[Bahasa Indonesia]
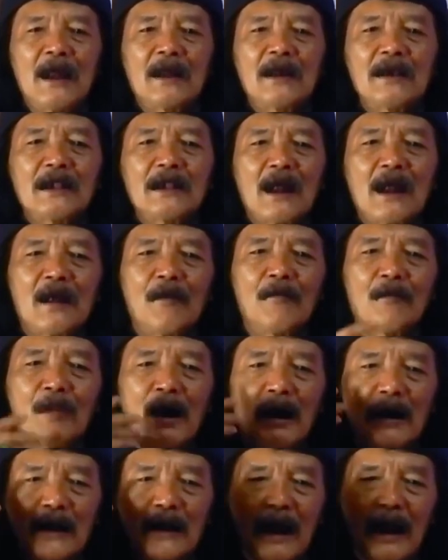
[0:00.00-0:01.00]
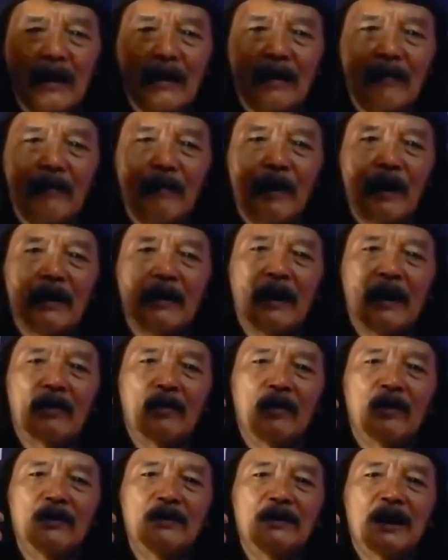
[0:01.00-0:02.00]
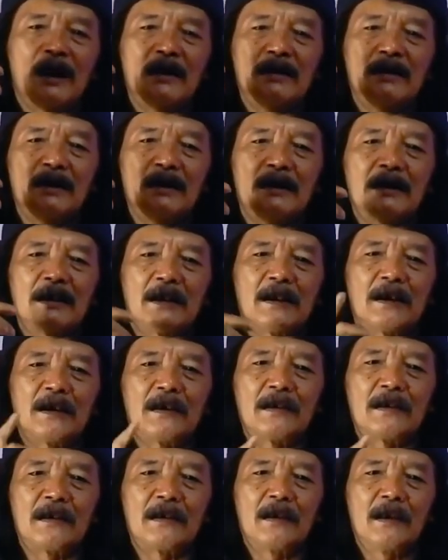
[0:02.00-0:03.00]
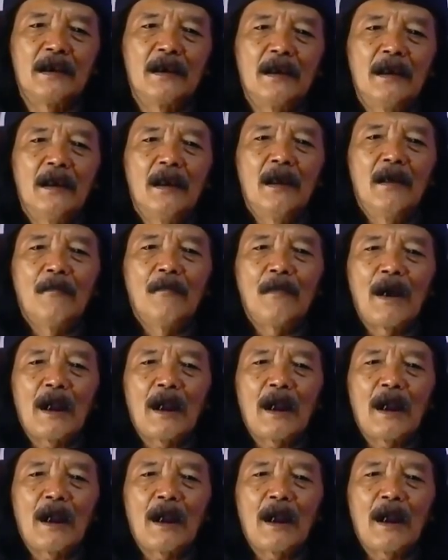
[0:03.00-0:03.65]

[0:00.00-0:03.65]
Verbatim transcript: tidak kita kembalikan kepada roh jati diri,